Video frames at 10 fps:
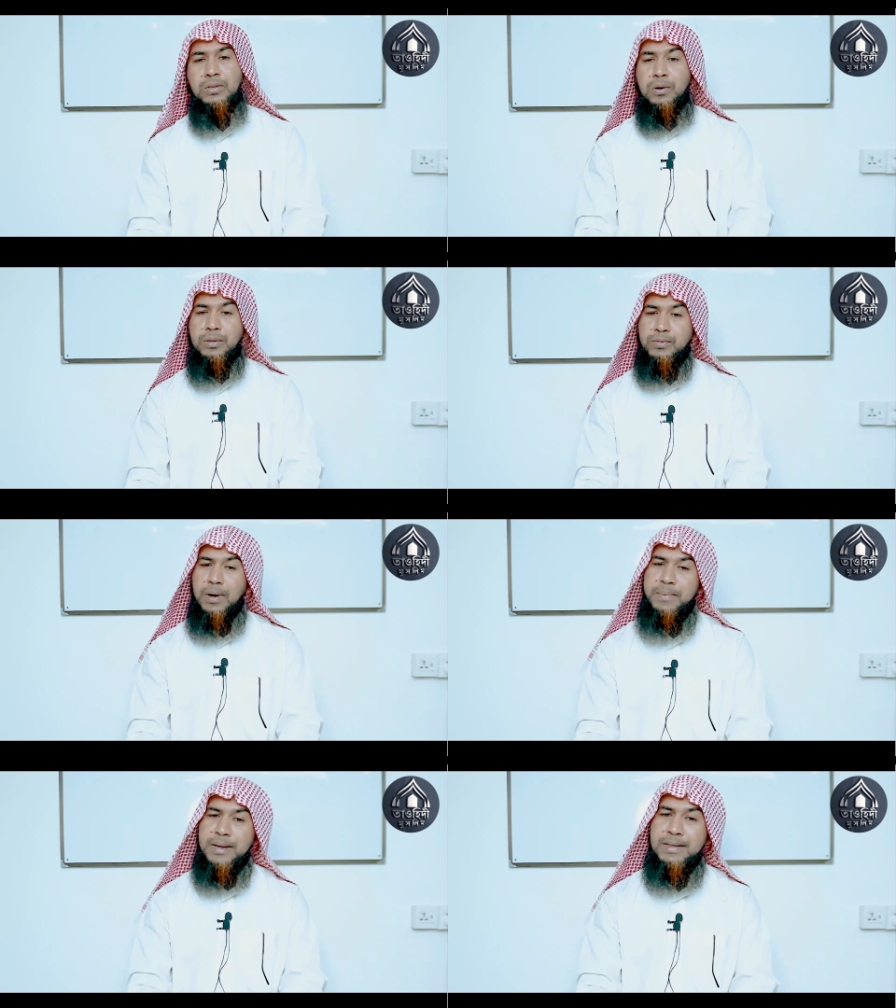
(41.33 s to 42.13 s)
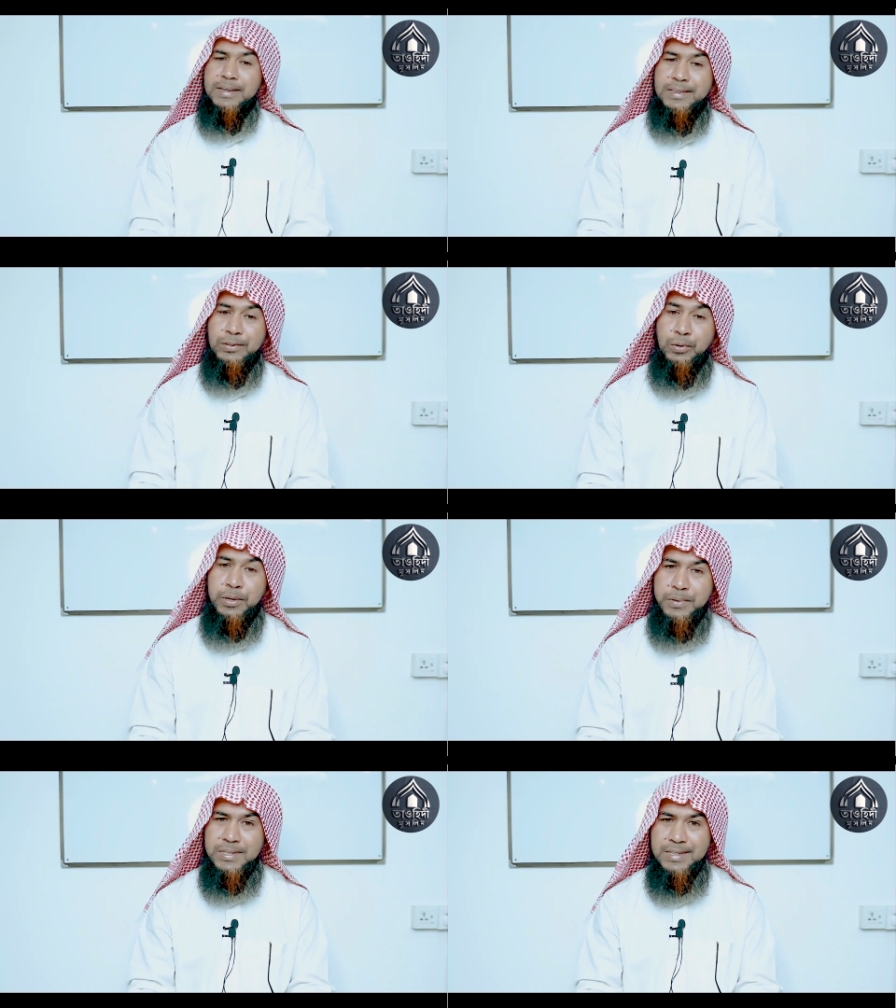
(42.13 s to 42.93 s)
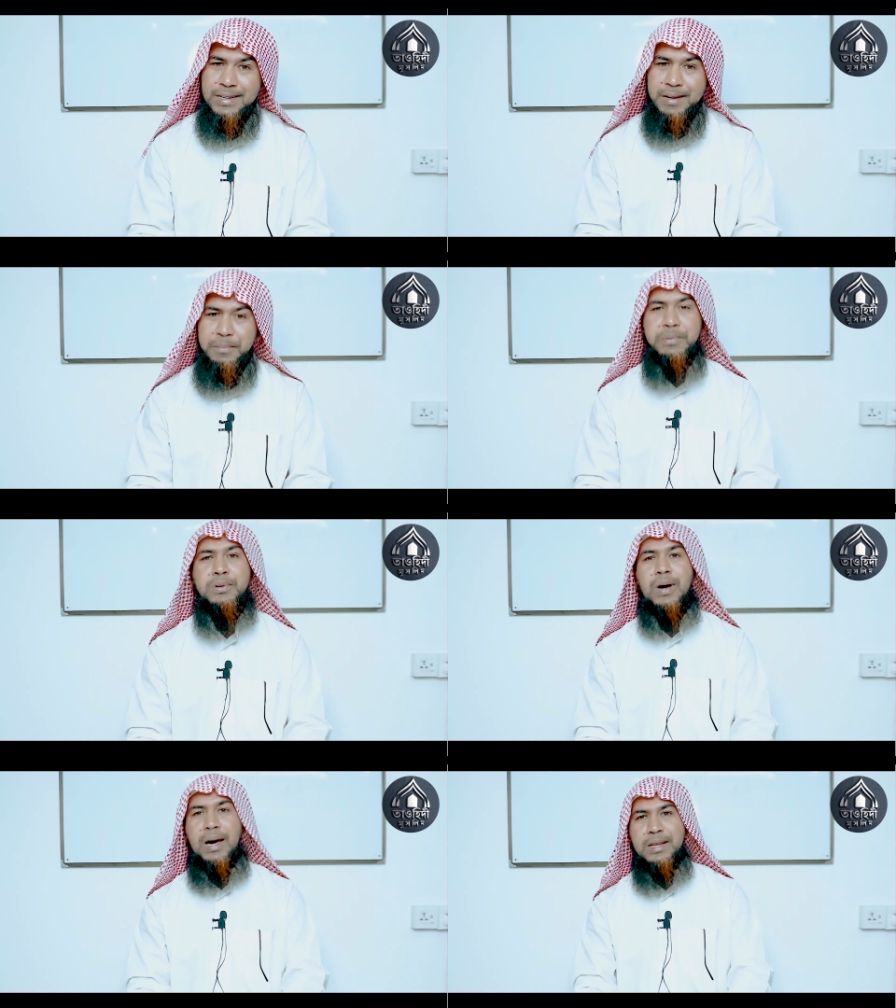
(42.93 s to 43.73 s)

তখন কিন্তু আপনাকে ধরে বসে বিভিন্ন